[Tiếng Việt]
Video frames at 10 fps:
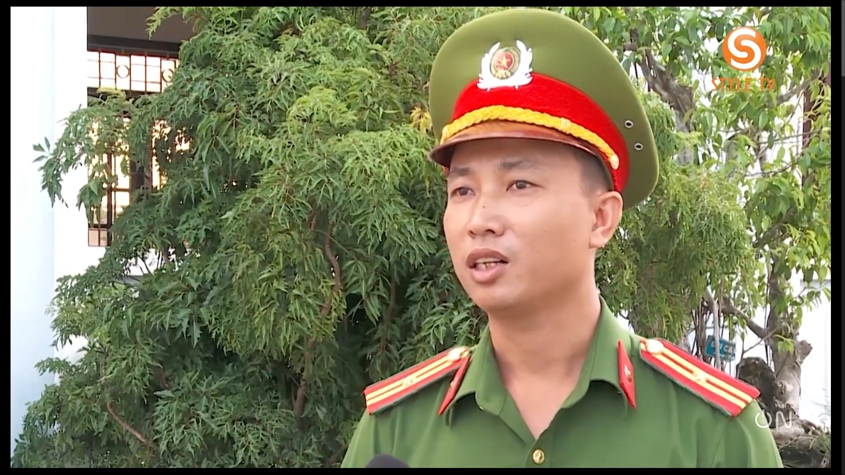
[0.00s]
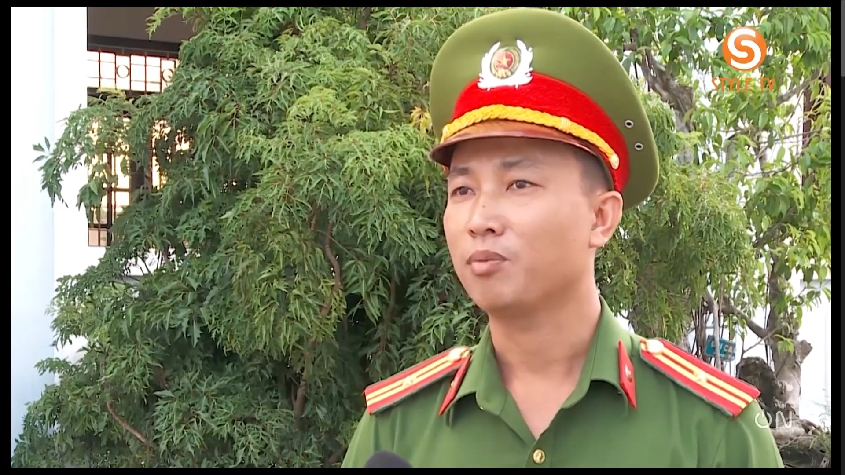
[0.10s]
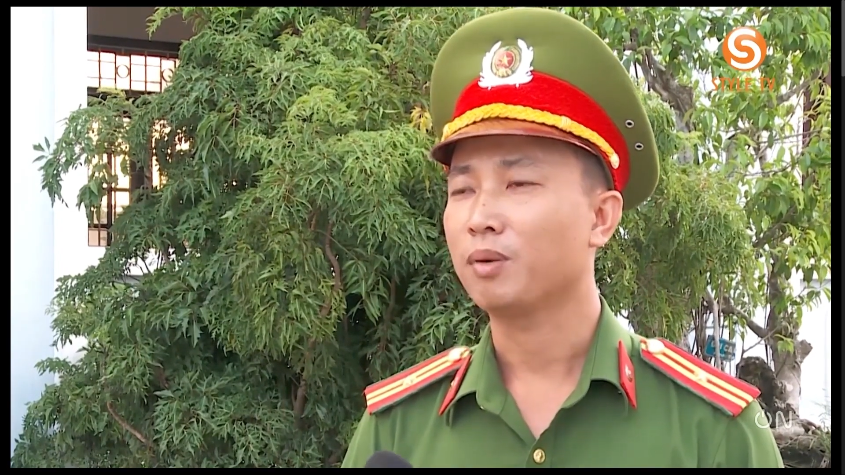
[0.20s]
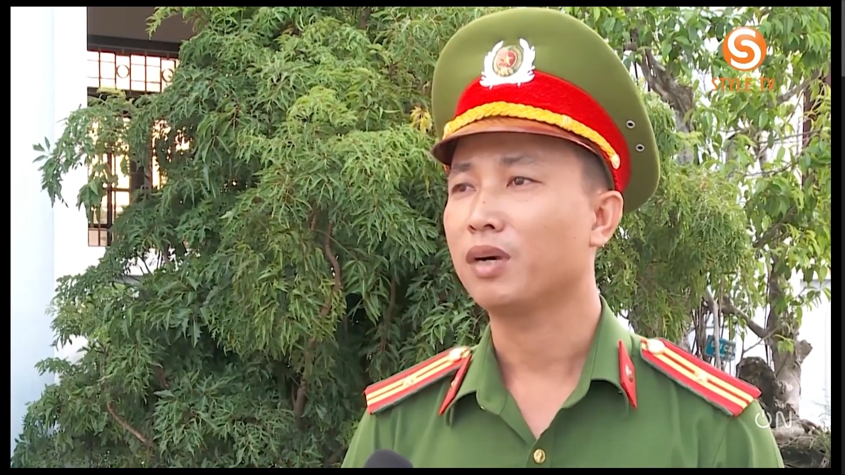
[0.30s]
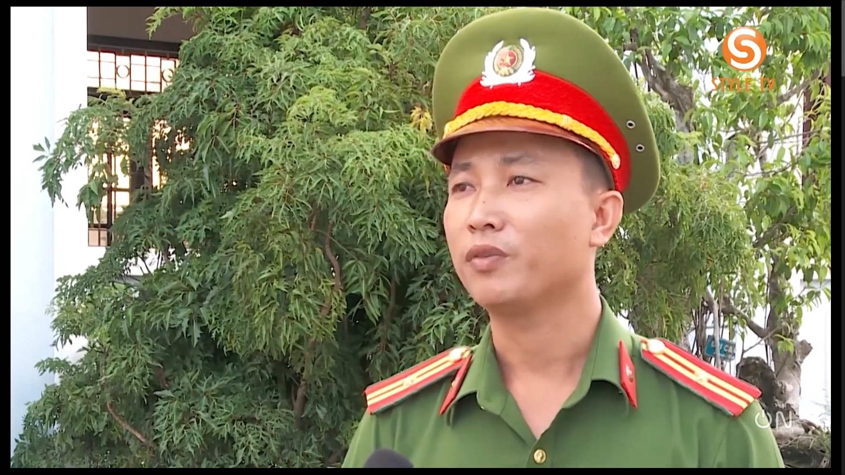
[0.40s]

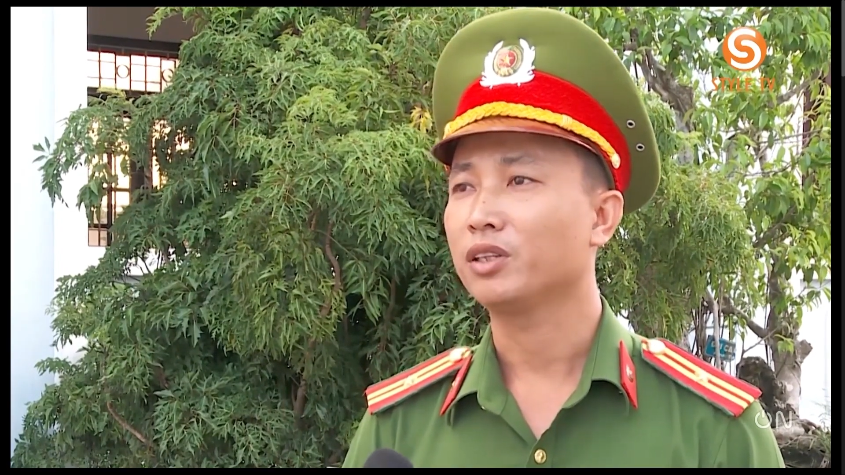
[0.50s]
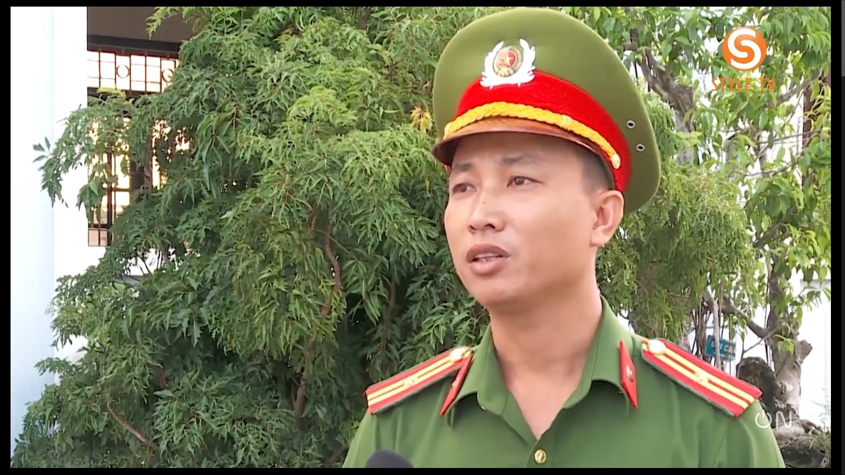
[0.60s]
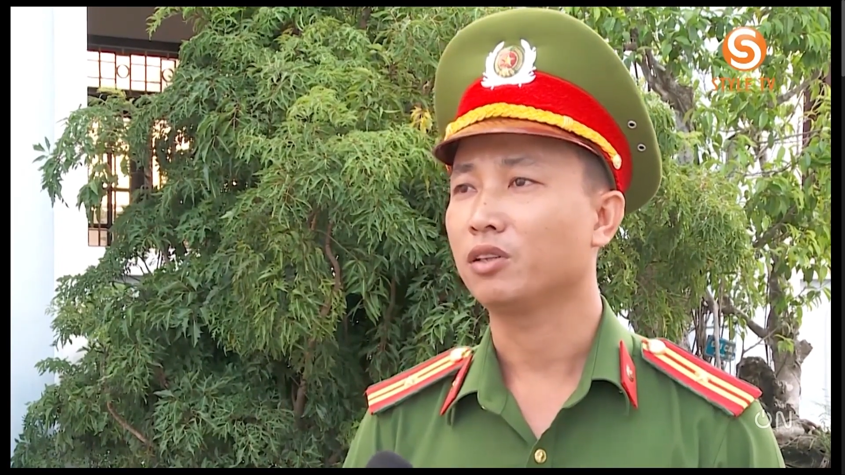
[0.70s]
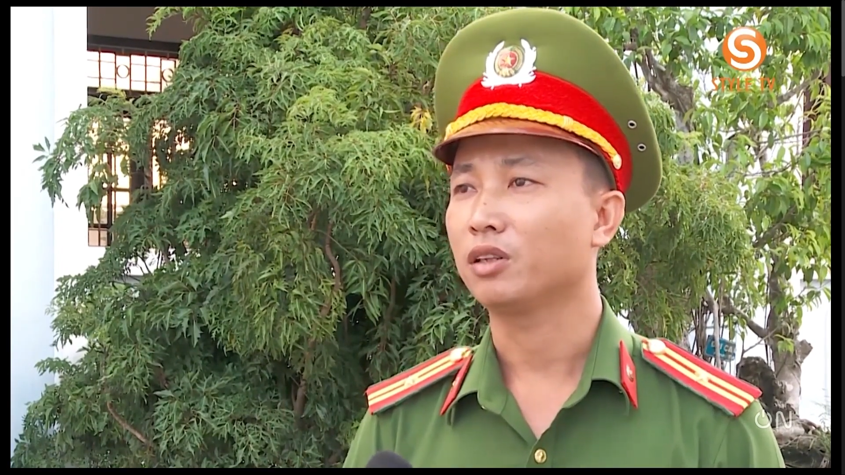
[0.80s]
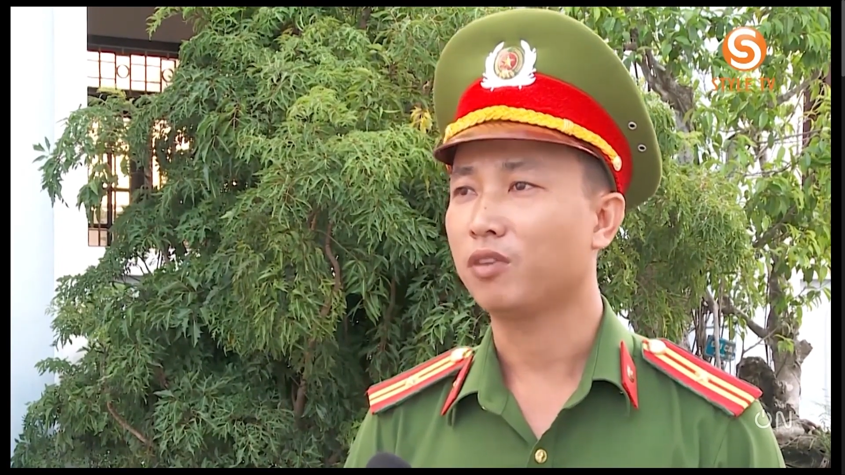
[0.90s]
không đảm bảo vệ
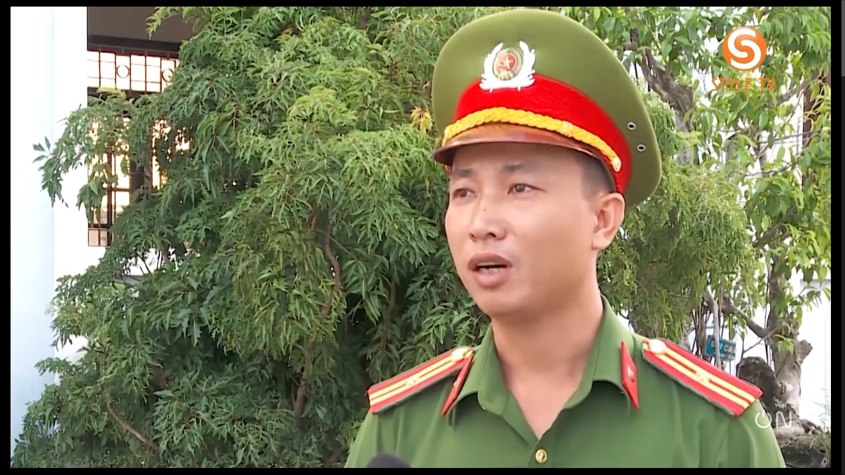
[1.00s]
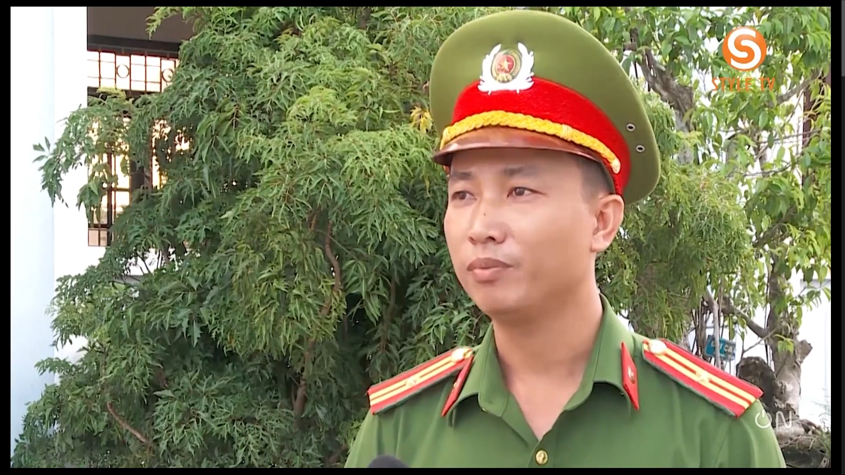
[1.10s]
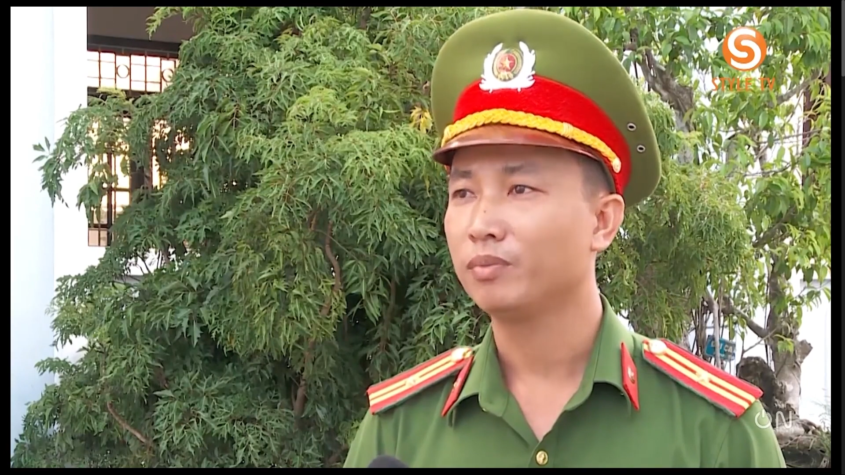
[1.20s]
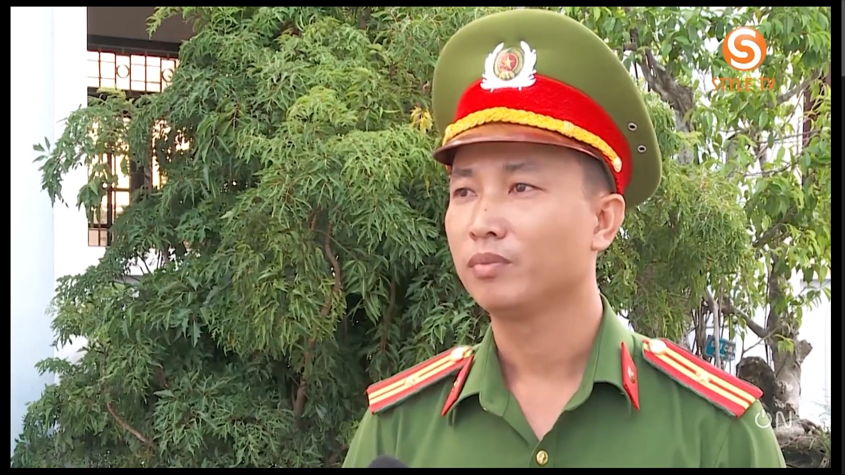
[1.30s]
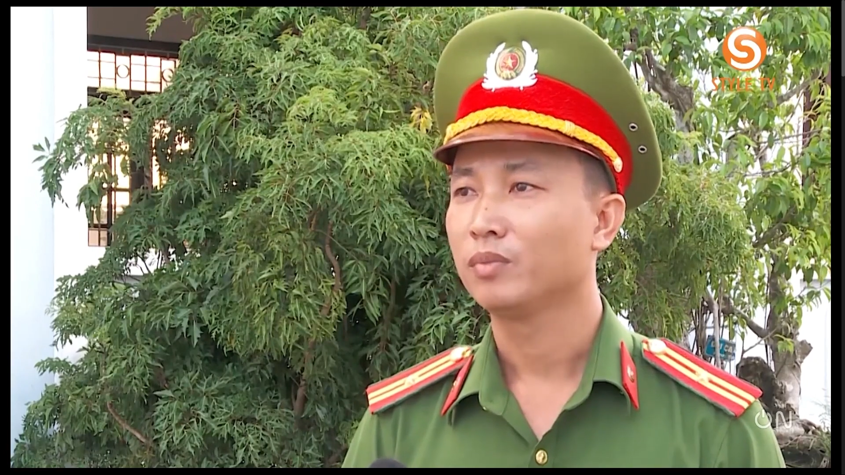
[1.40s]
sinh còn thực phẩm